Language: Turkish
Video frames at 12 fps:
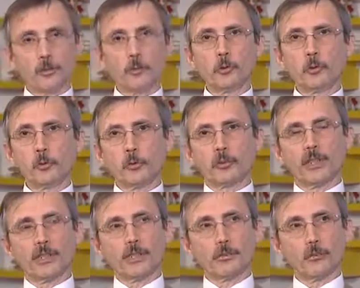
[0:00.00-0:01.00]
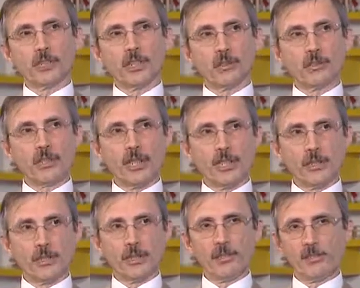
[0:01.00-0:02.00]
Büyük ortak
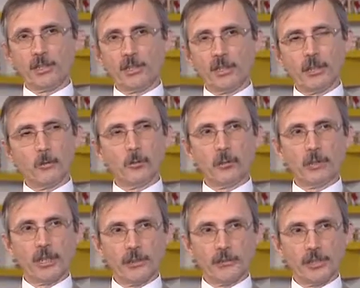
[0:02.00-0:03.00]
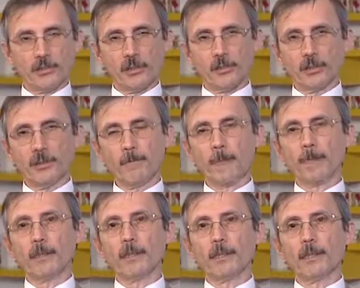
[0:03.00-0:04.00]
%51 hissesiyle Uludağ Üniversitesi.
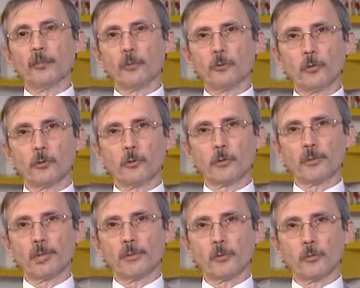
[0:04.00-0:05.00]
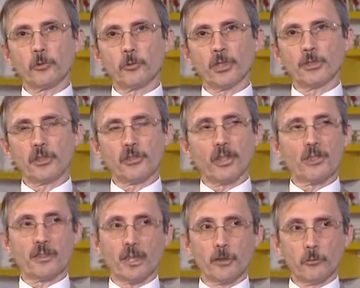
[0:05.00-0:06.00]
İkinci büyük ortağımız Bursa Ticari
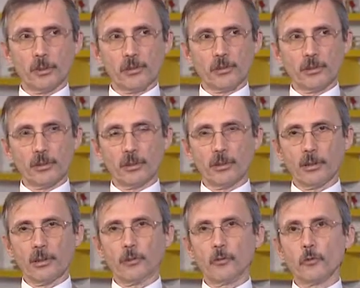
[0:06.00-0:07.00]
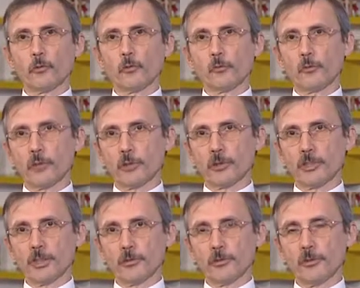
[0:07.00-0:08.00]
Sanayi Odası. Üçüncü
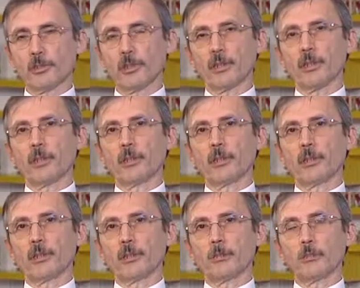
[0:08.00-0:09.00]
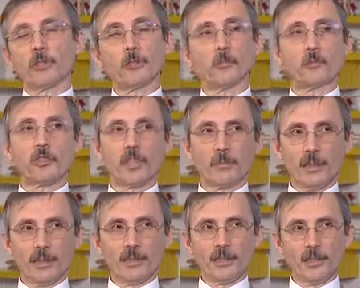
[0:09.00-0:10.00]
ortağımız e, Bursa Büyükşehir
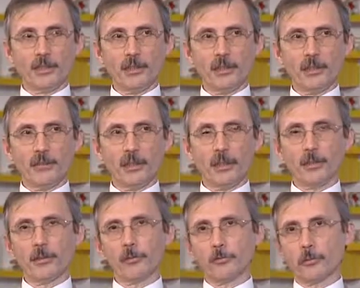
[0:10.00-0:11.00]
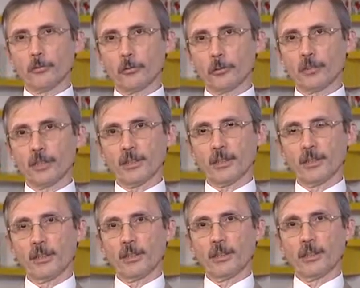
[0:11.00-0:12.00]
Belediyesi ve son ortak
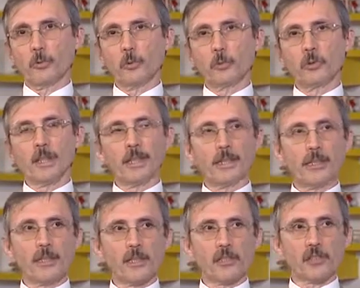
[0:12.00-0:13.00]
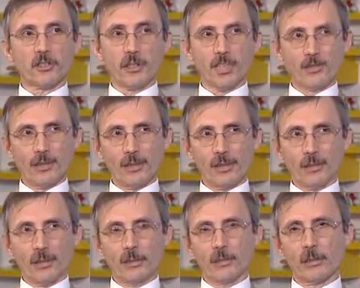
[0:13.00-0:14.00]
Uludağ İhracatçılar
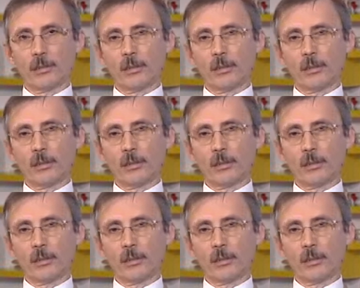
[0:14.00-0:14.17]
Birliği'dir.